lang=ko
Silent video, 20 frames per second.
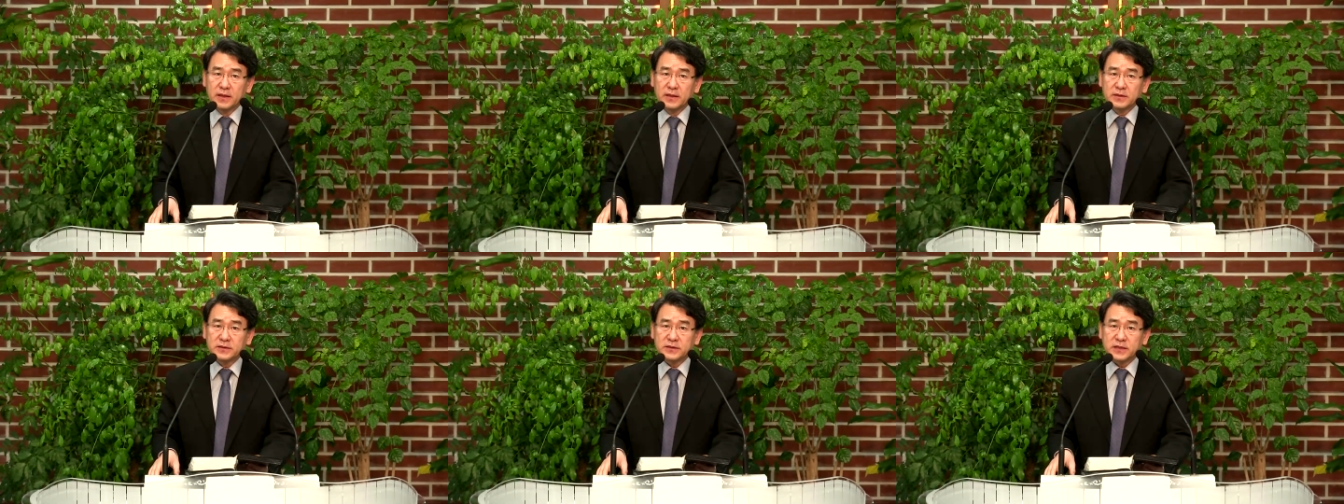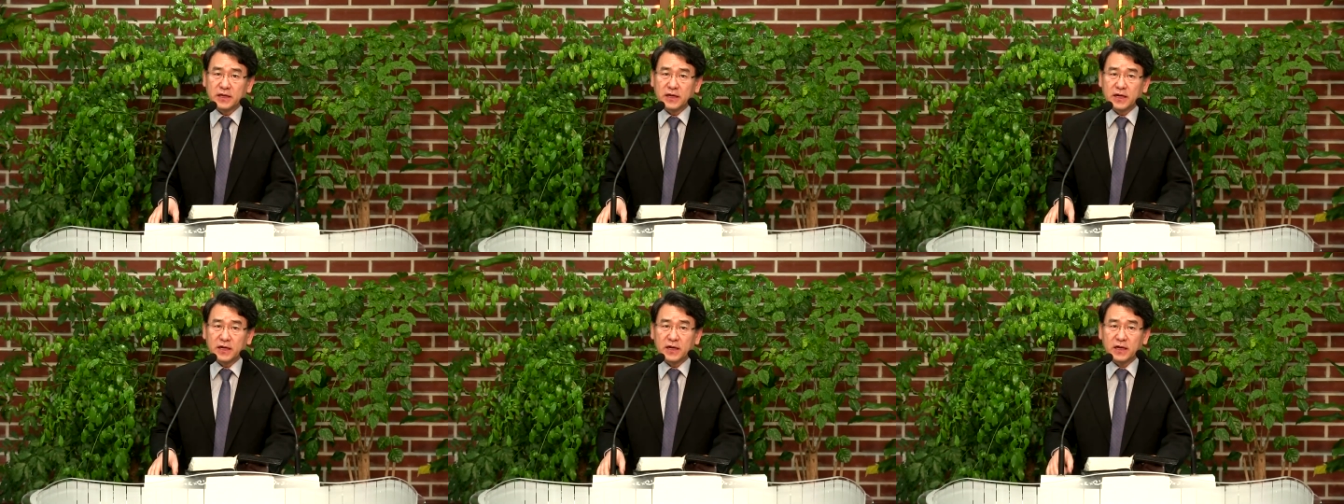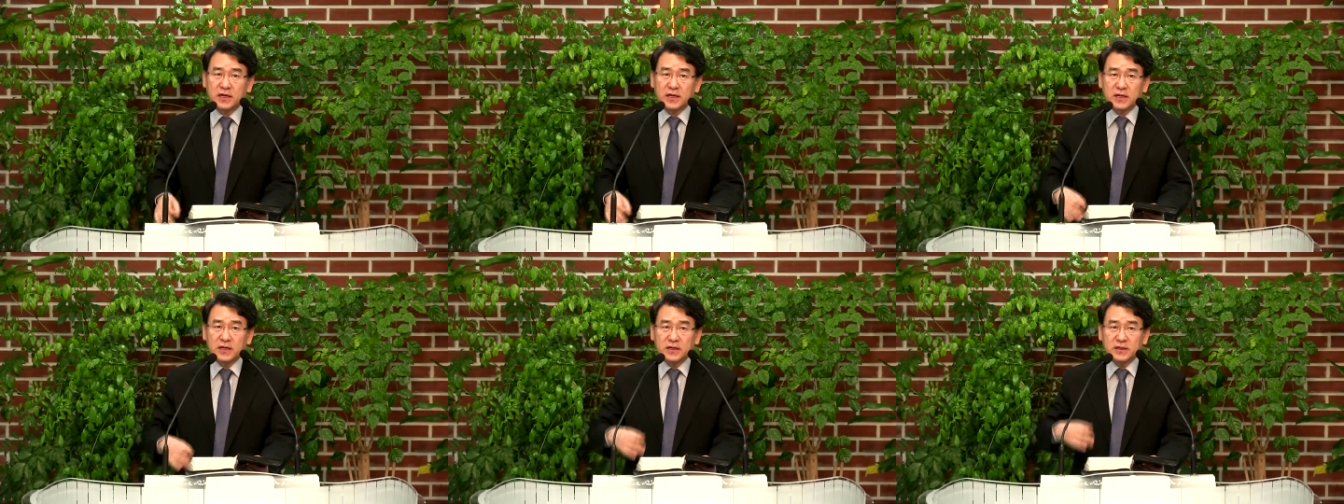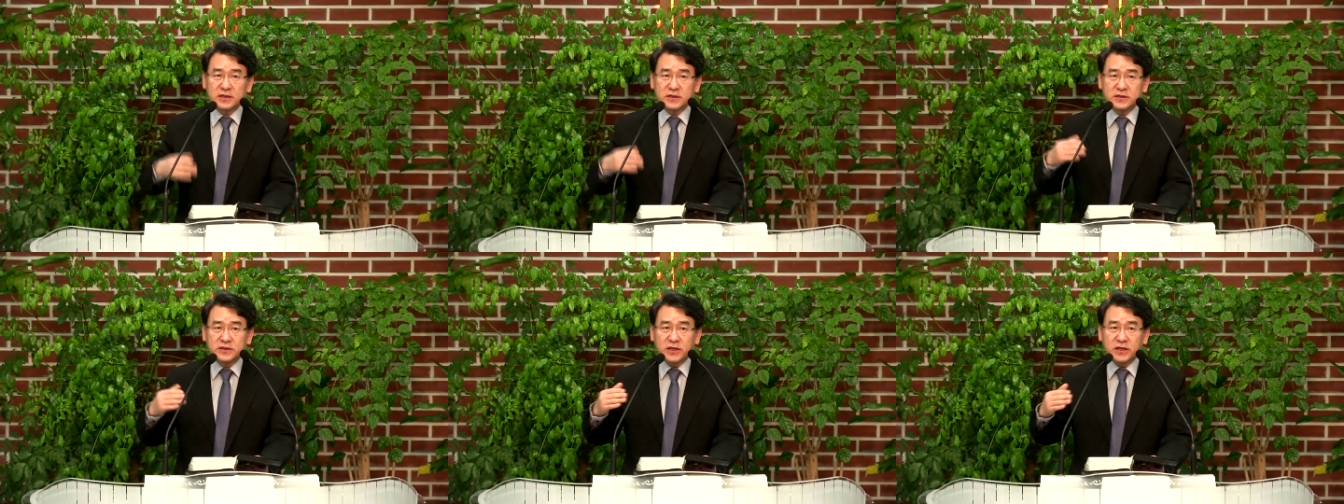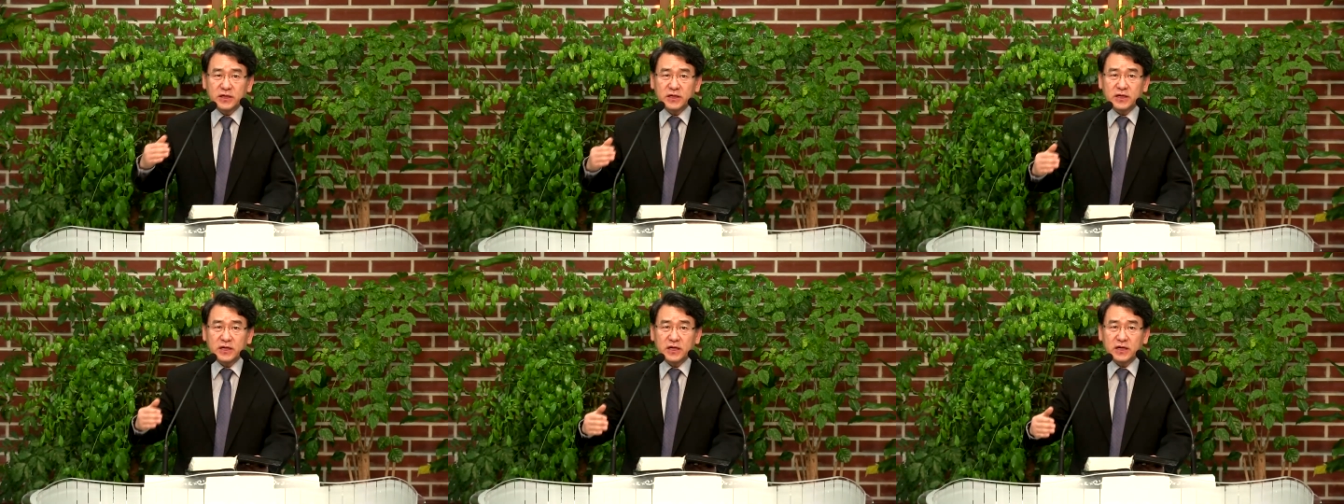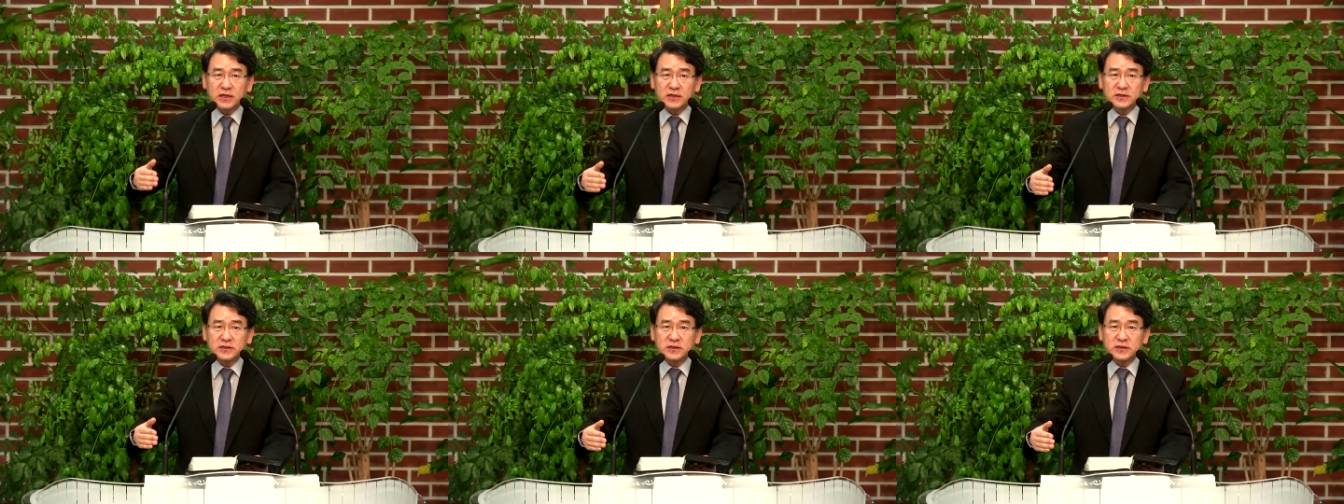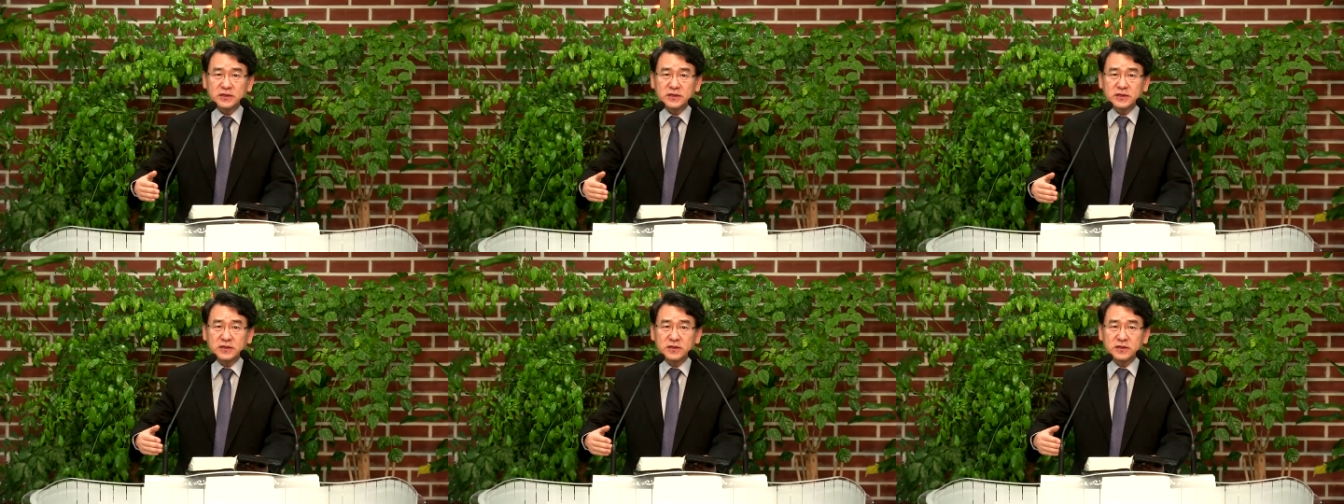자,
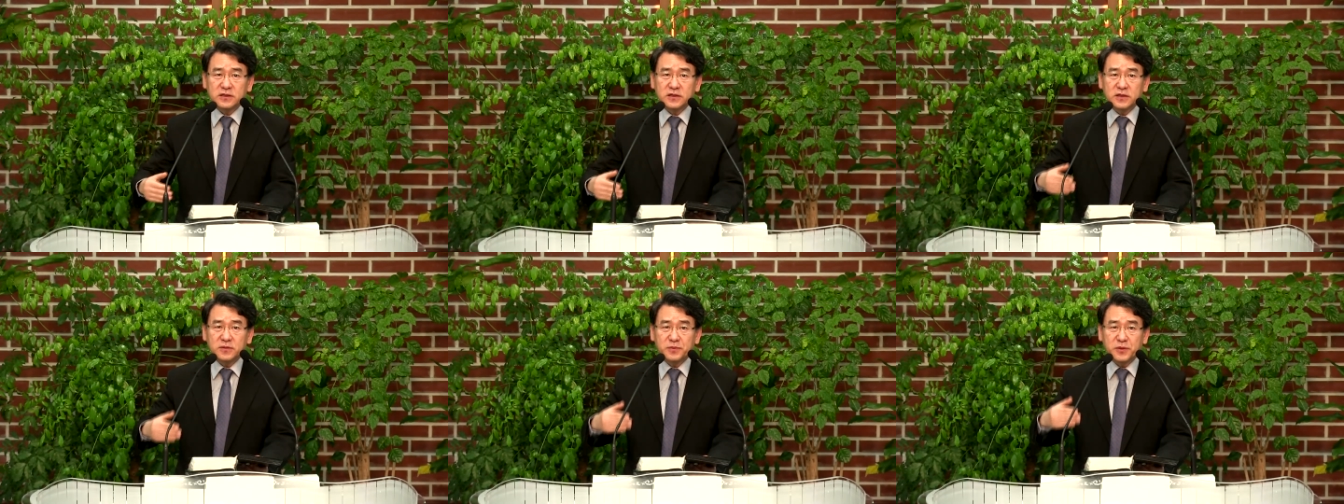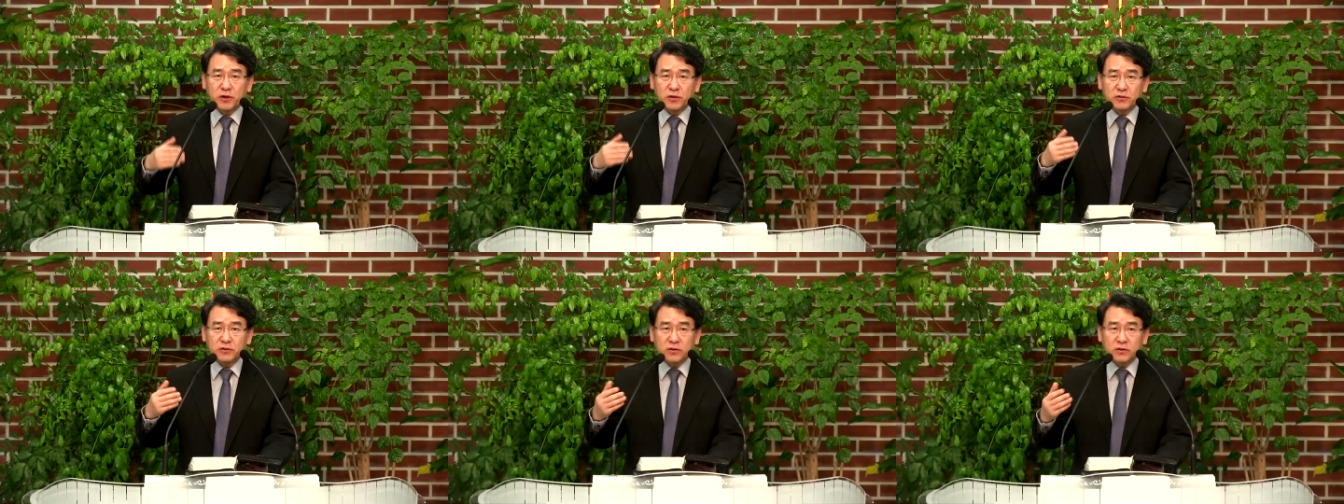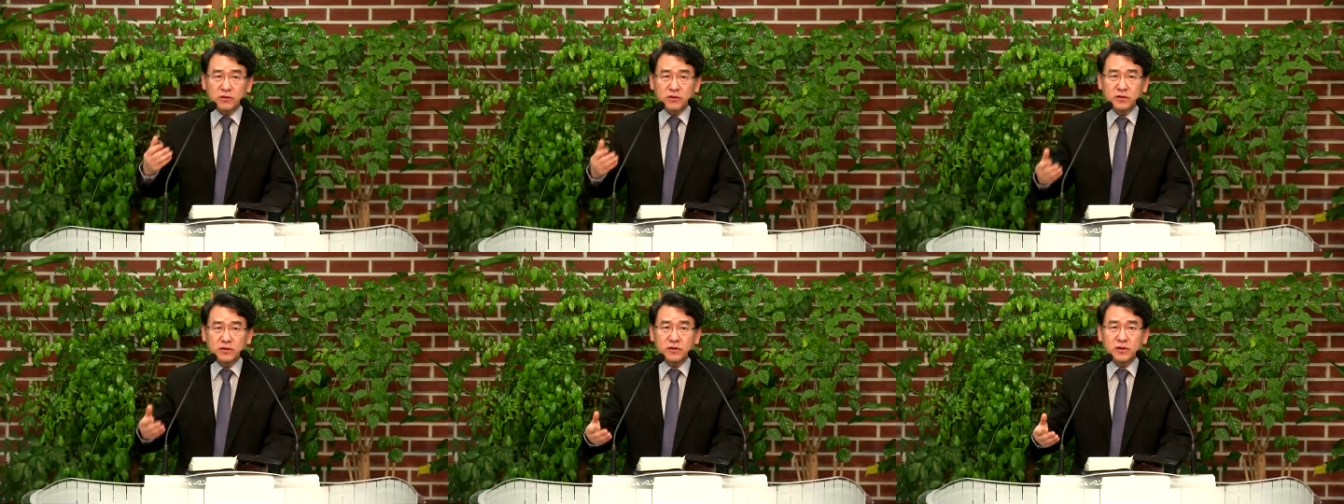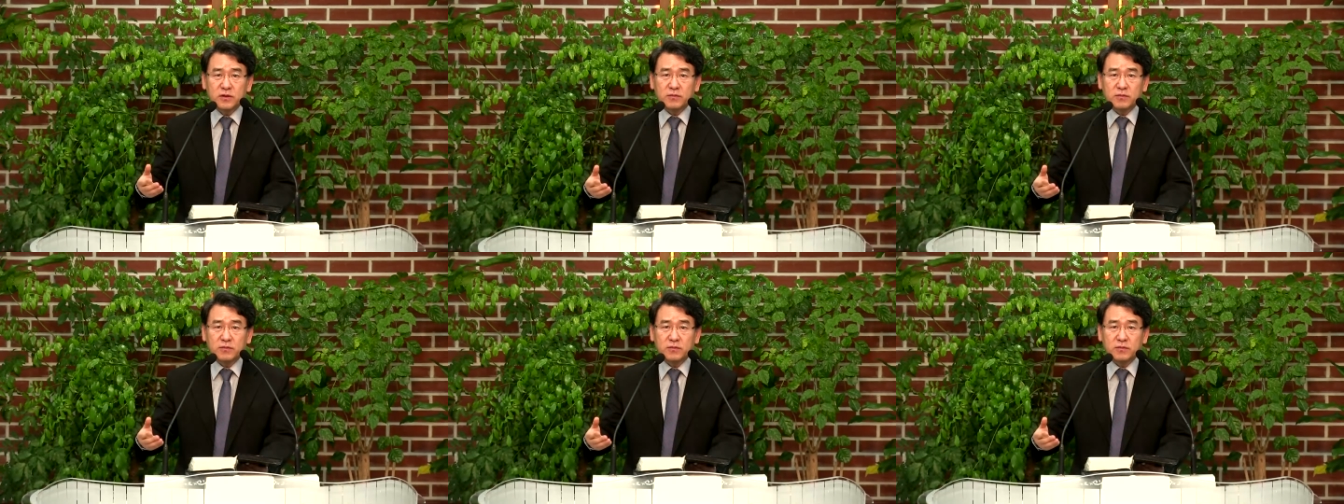이제까지 그들이 벽돌을